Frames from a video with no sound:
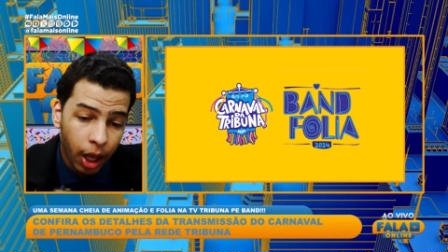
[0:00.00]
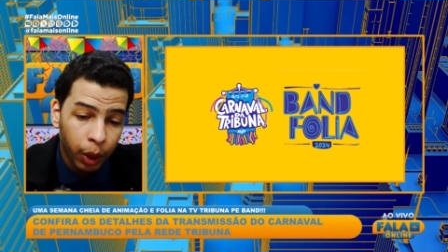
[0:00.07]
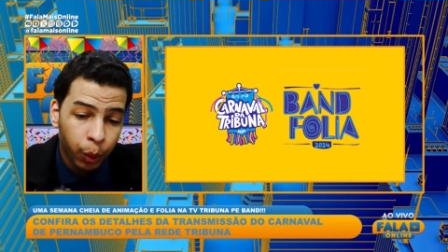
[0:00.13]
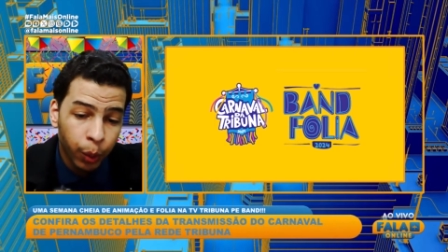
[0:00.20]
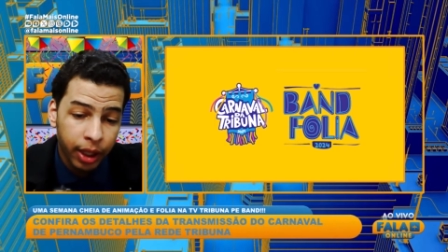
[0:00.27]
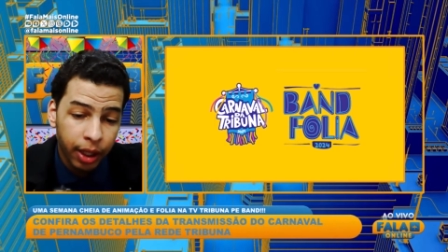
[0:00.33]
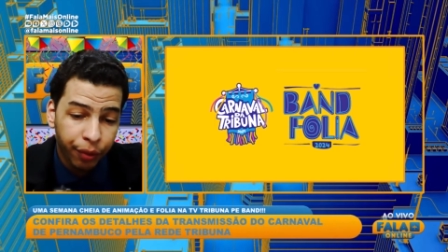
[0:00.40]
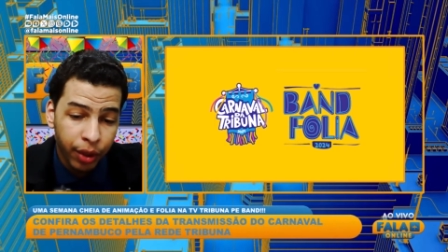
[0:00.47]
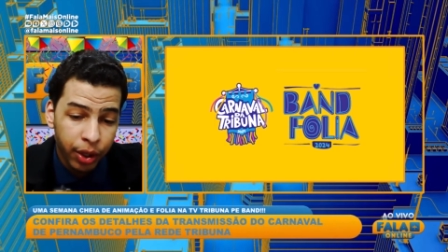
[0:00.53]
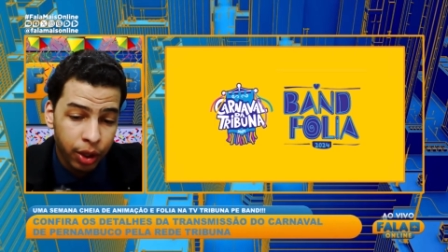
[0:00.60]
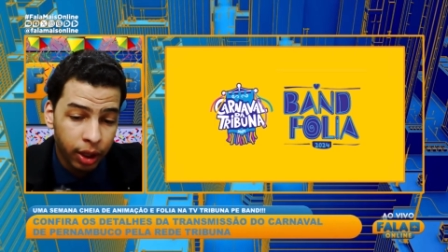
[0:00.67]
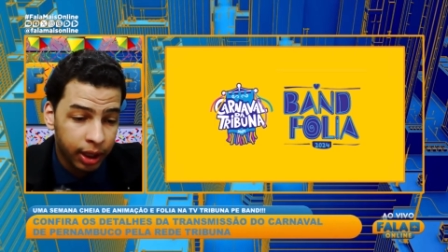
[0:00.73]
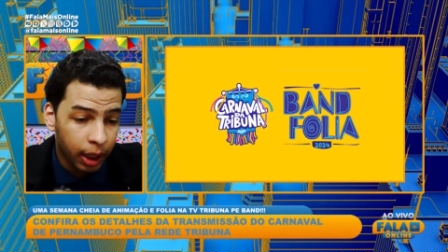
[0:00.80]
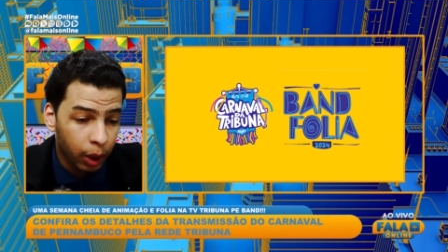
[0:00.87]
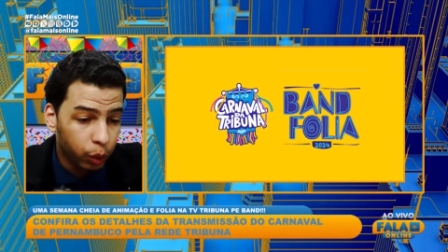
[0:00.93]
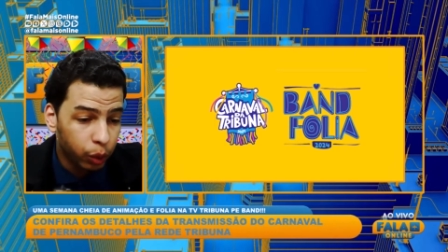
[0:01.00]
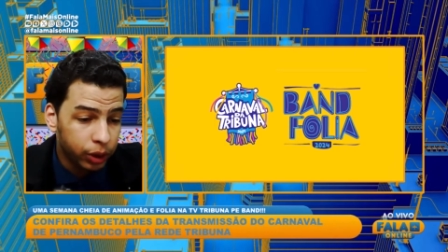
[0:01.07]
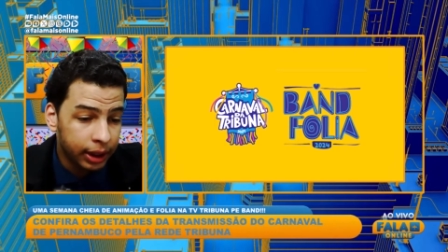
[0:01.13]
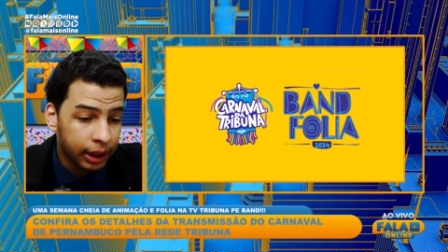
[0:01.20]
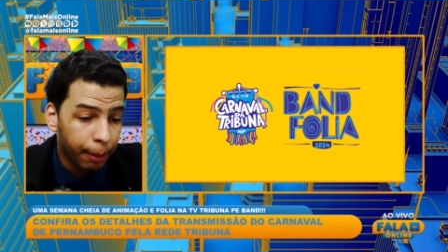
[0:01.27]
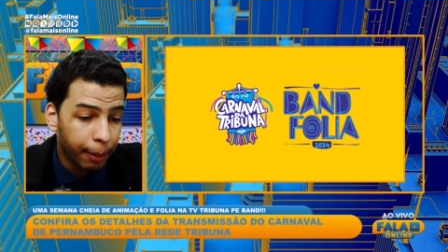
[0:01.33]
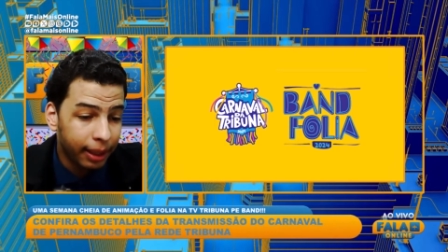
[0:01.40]
no edifício antigo do
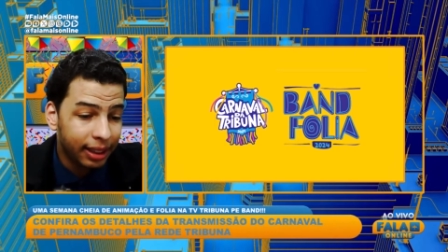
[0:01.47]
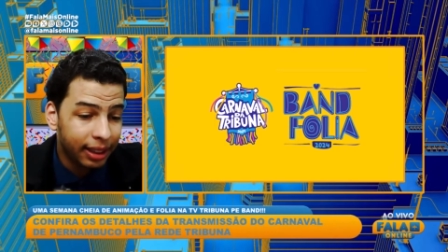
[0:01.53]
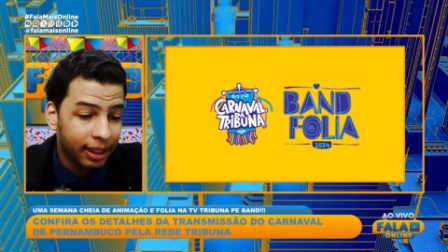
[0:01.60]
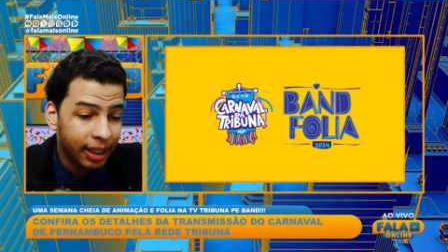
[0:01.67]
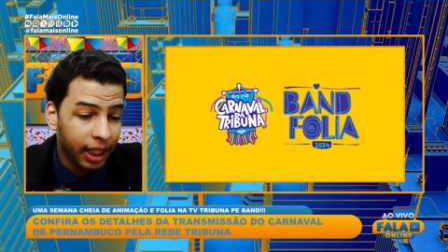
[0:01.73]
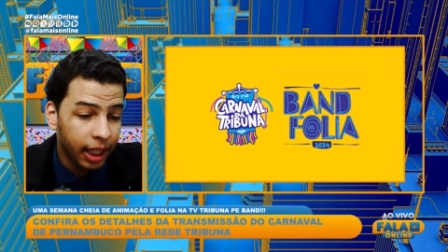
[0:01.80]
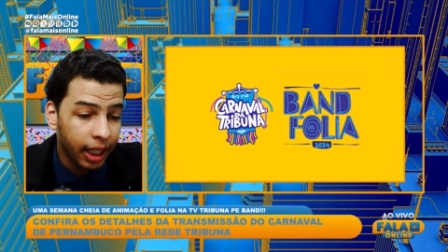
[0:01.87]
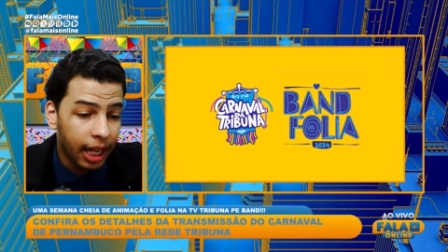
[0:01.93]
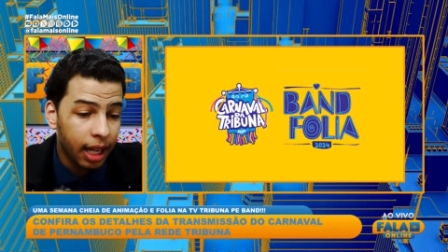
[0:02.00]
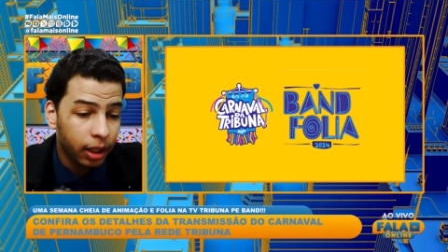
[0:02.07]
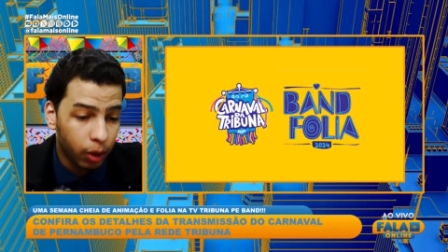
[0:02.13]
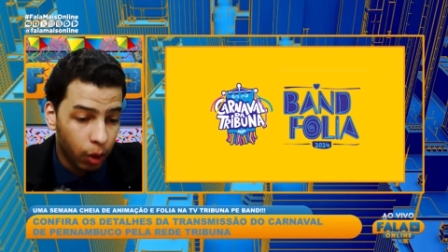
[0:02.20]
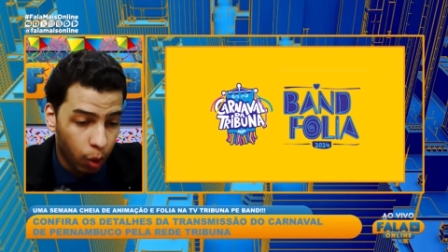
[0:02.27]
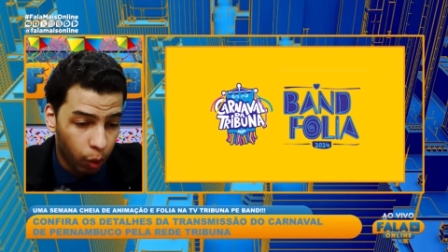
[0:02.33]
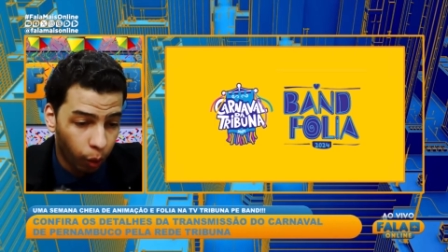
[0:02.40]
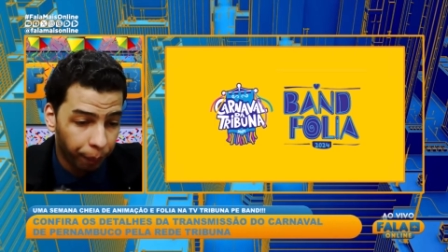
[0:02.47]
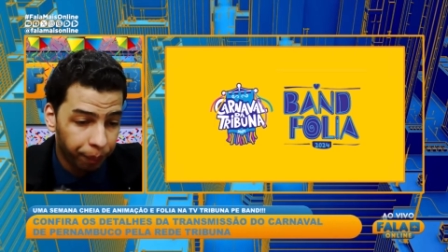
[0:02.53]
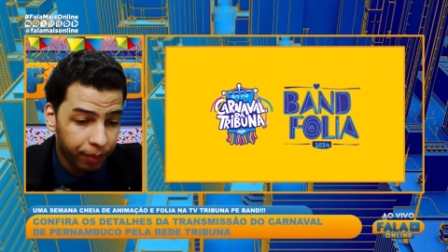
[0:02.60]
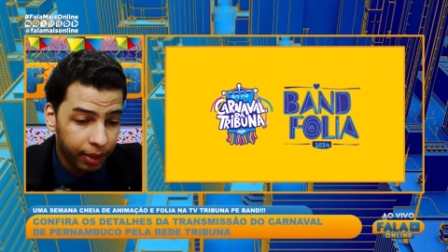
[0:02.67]
Cinema Trianon,